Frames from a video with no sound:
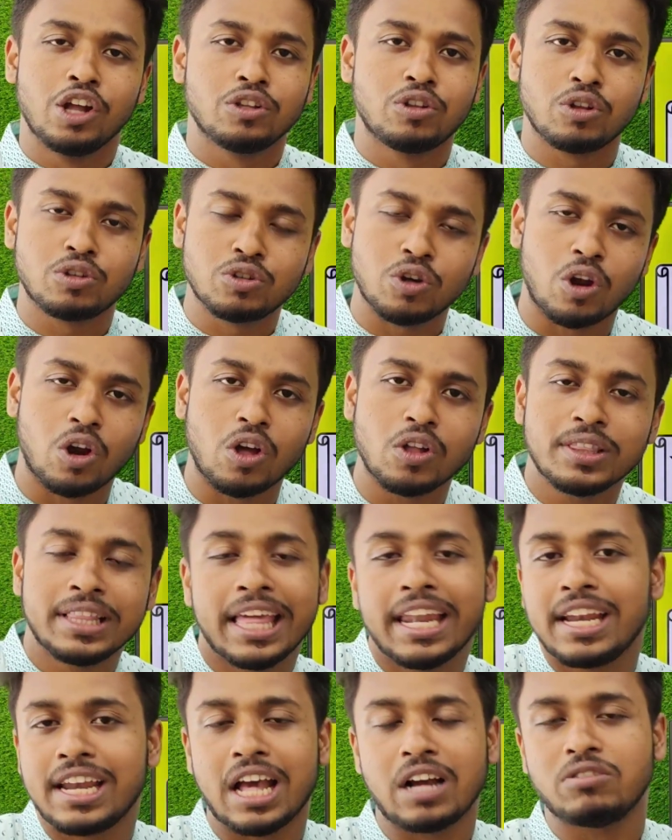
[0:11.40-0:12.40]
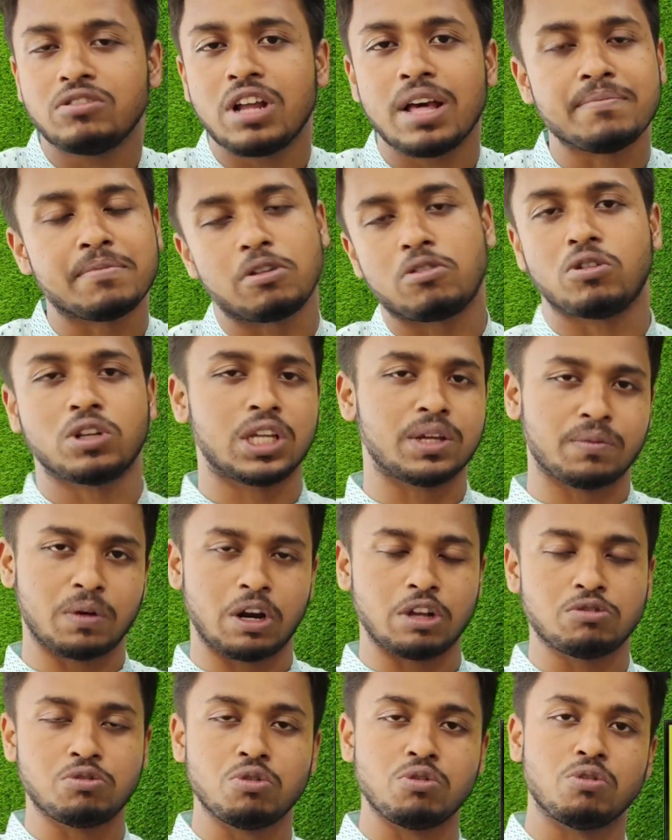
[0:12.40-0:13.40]
তো চলো দেরি না করে আমরা কথা
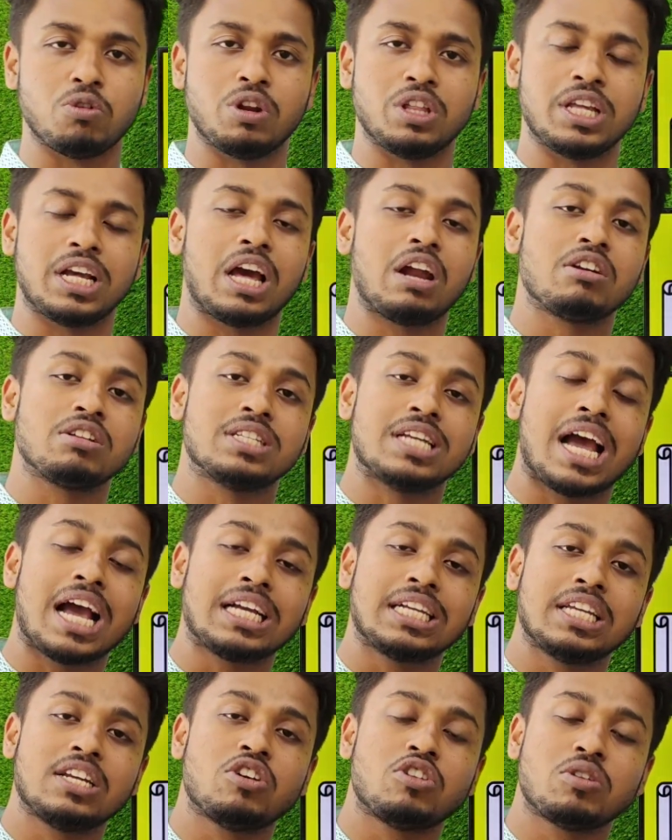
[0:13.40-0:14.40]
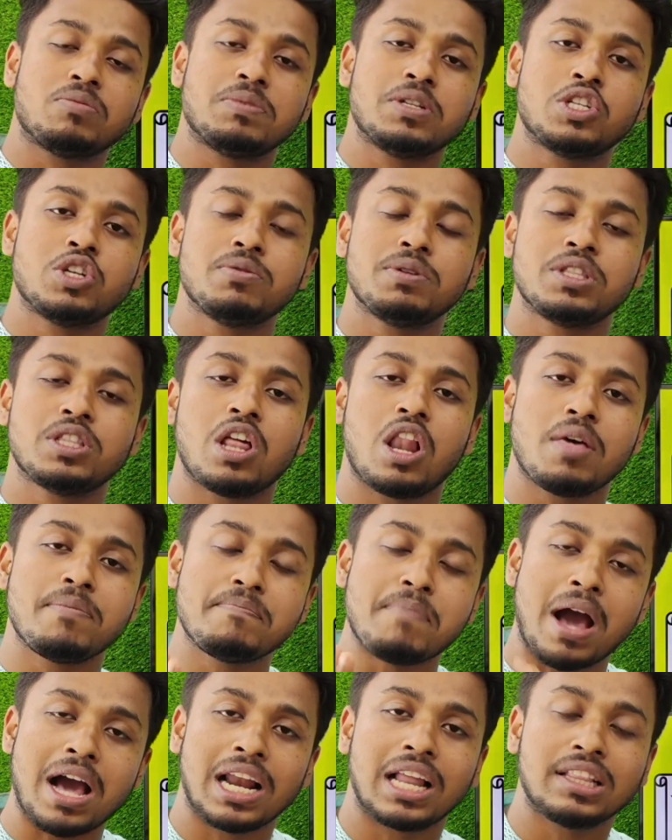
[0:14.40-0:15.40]
বলা শুরু করে দিই কারণ জাহাঙ্গীরনগর বিশ্ববিদ্যালয়
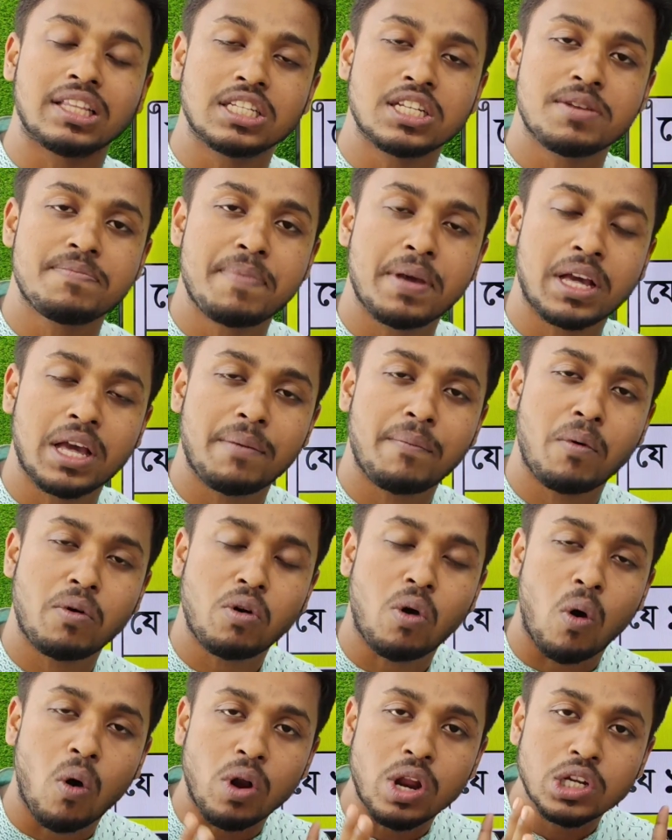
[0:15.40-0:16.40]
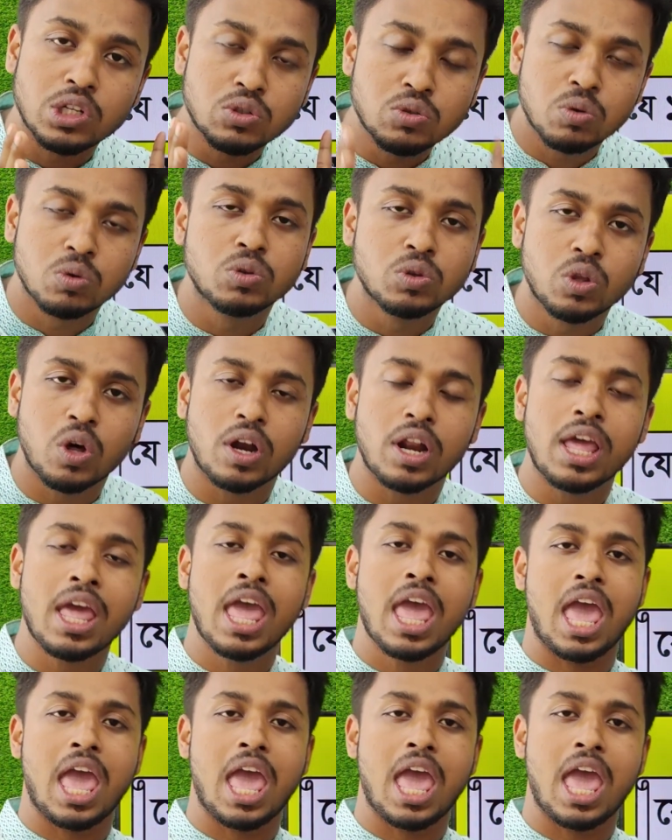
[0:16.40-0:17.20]
বাংলাদেশের প্রেক্ষাপটে অনেক সুন্দর